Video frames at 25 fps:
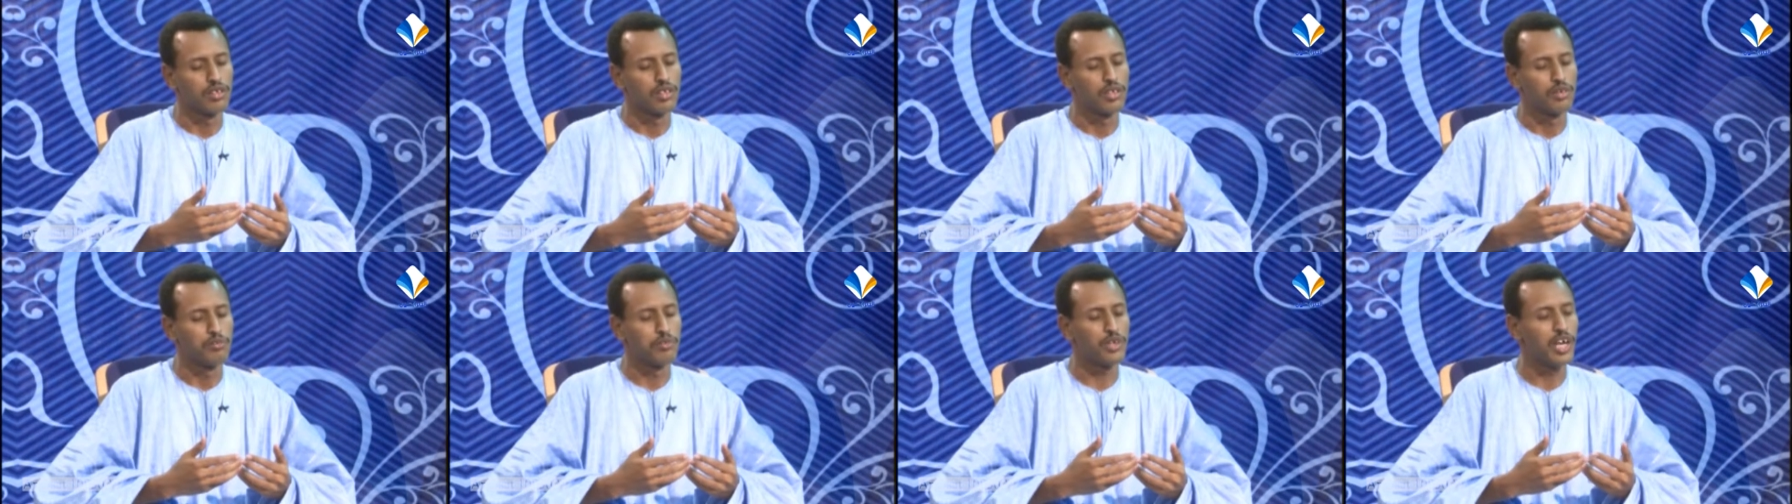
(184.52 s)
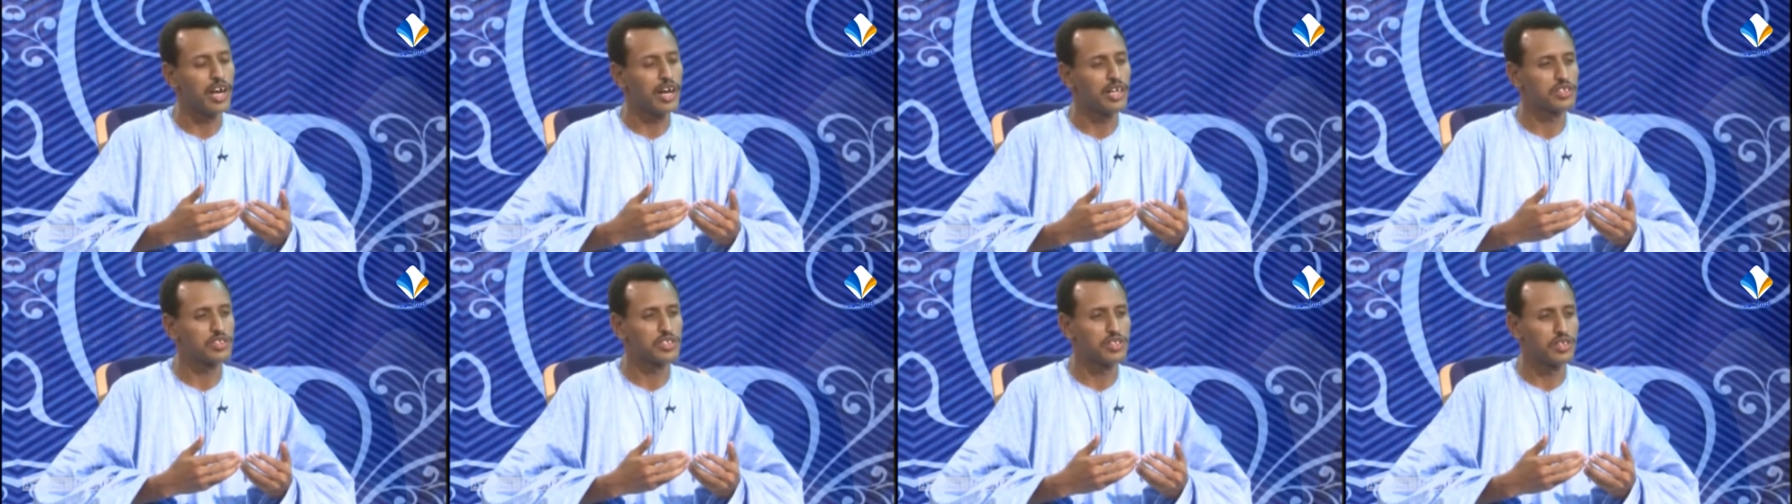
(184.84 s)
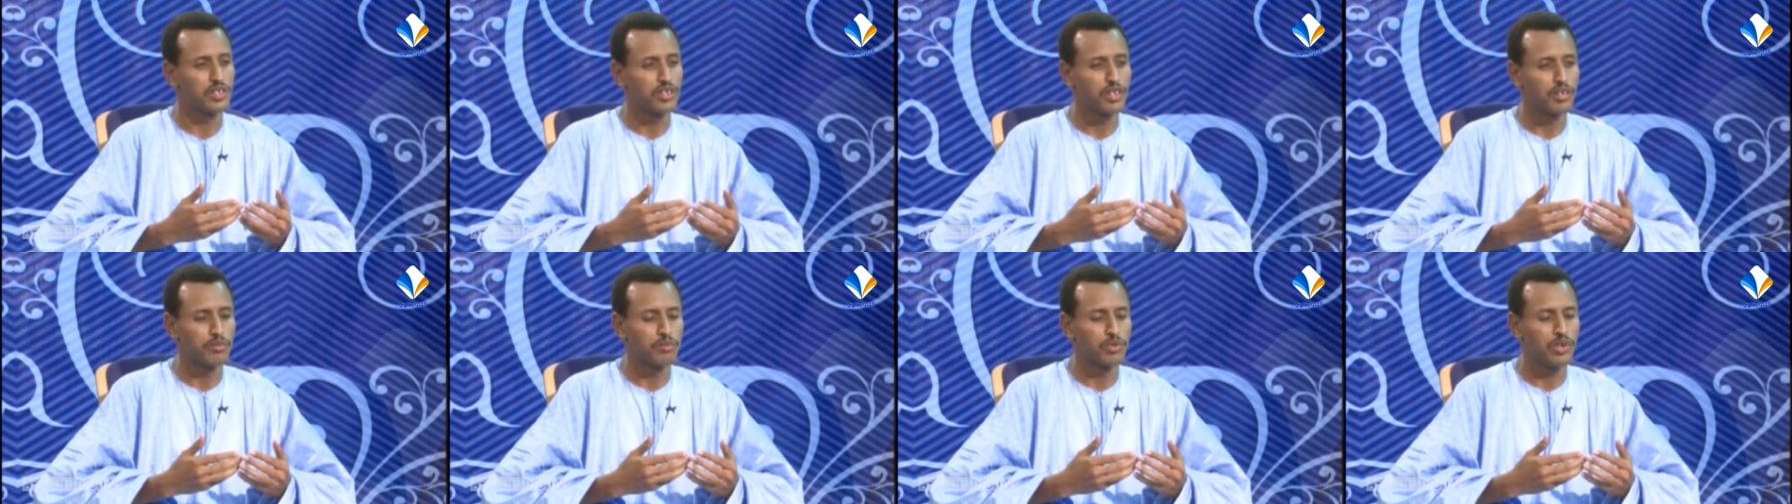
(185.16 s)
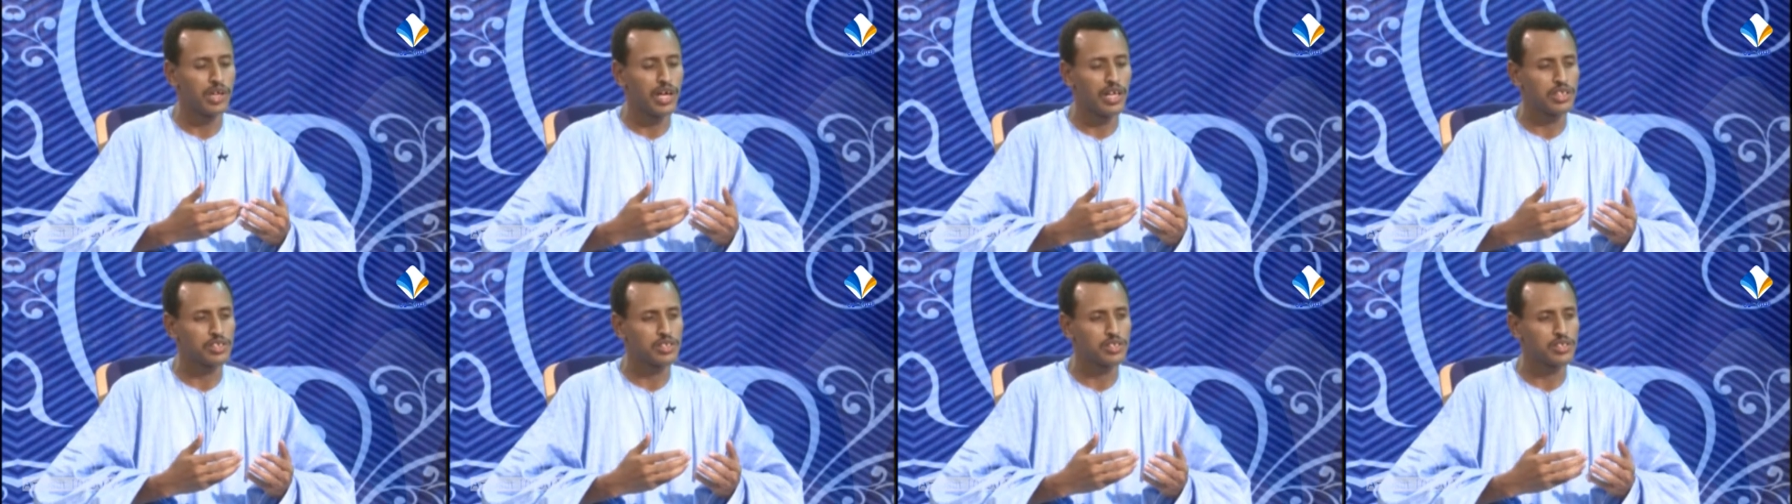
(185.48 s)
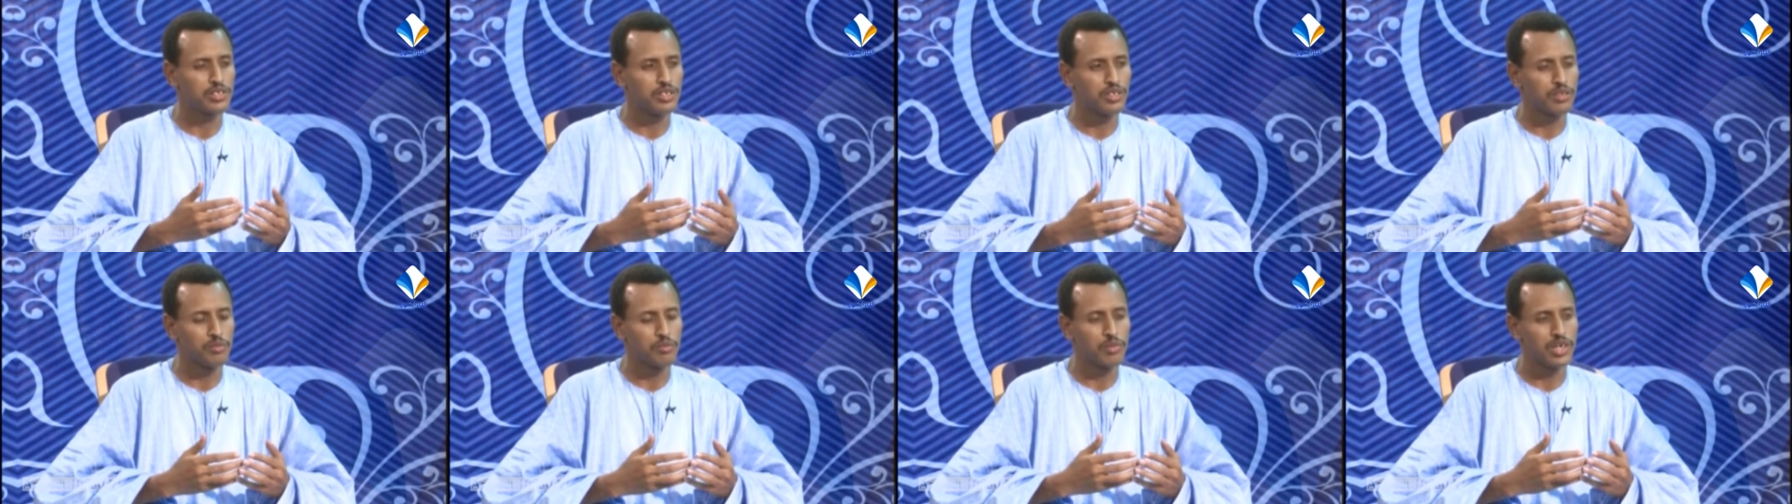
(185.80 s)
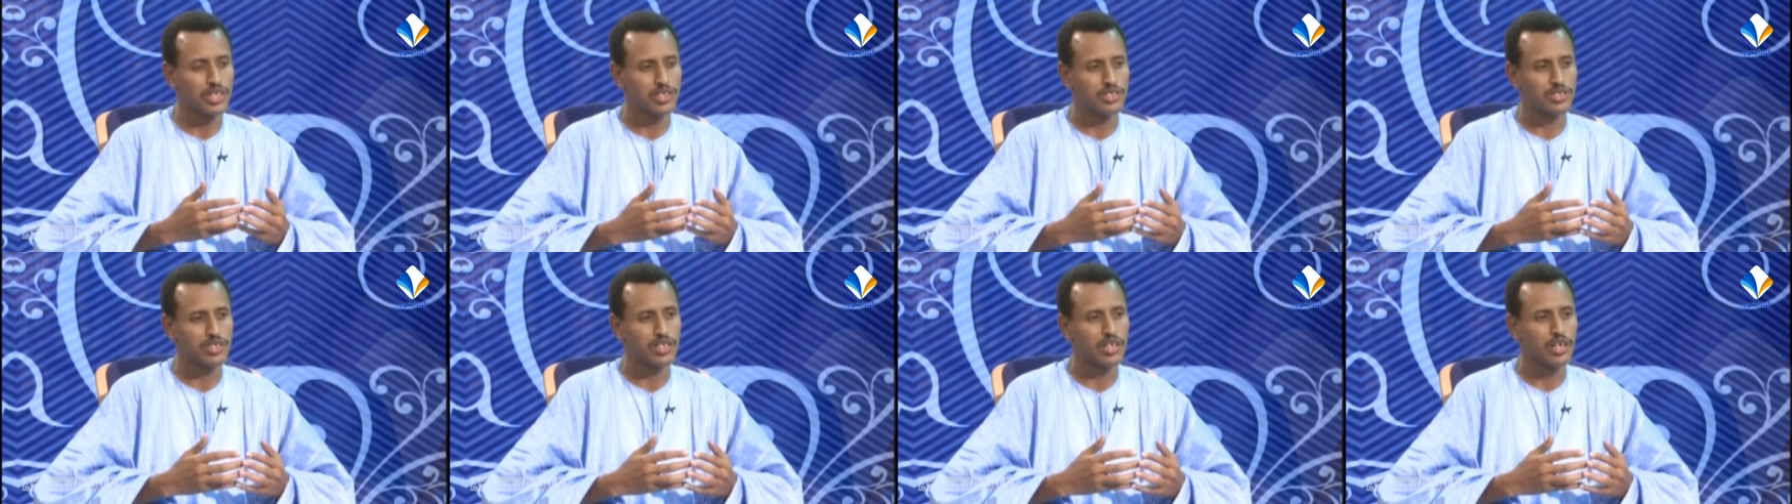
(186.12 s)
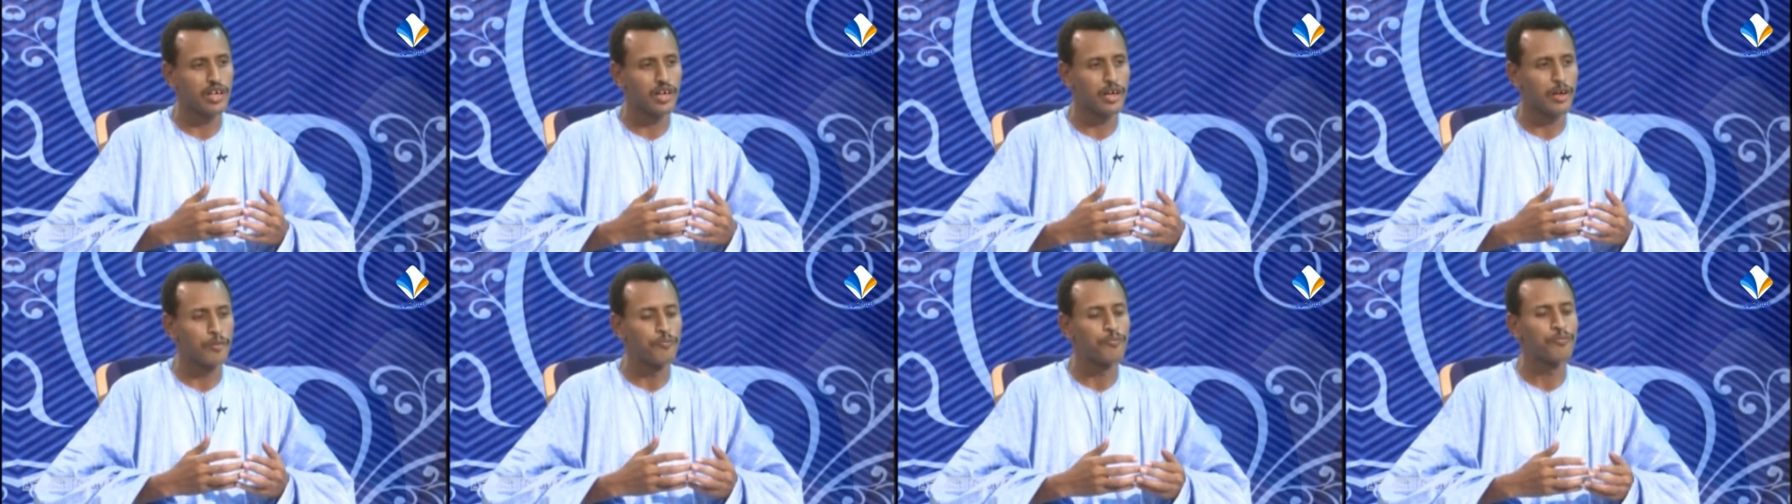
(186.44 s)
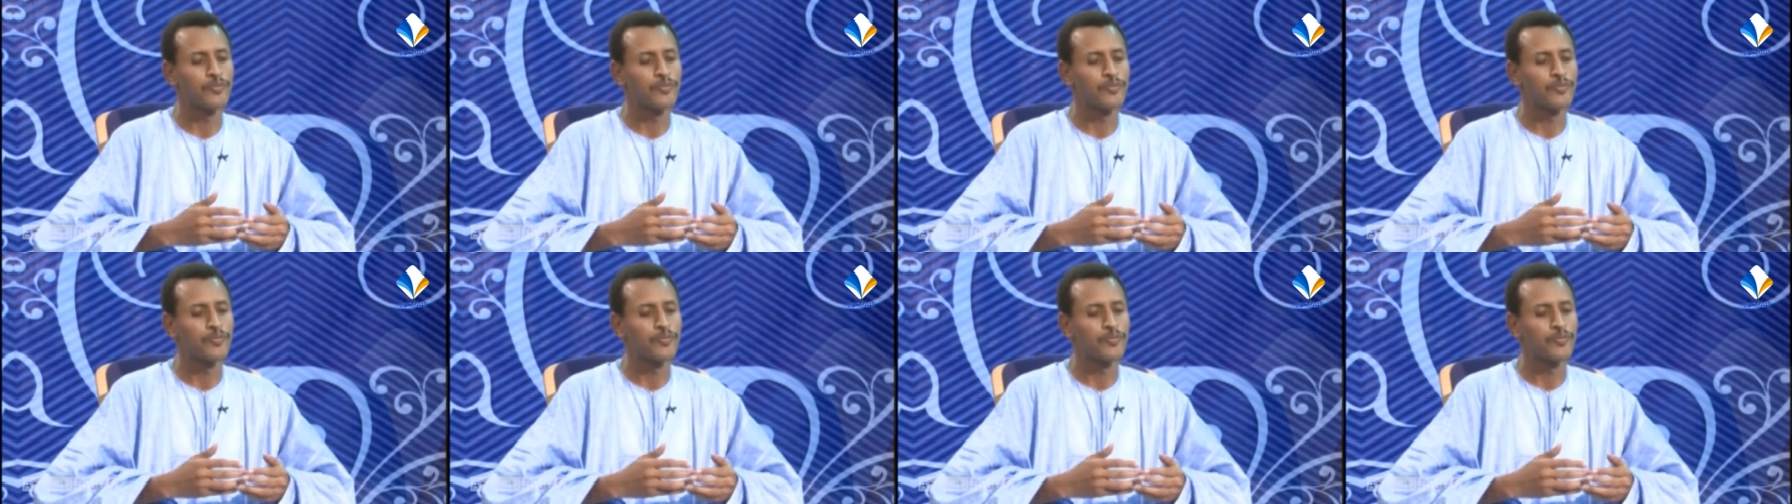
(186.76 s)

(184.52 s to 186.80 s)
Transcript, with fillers: بحاجة بحاجة ماسة لها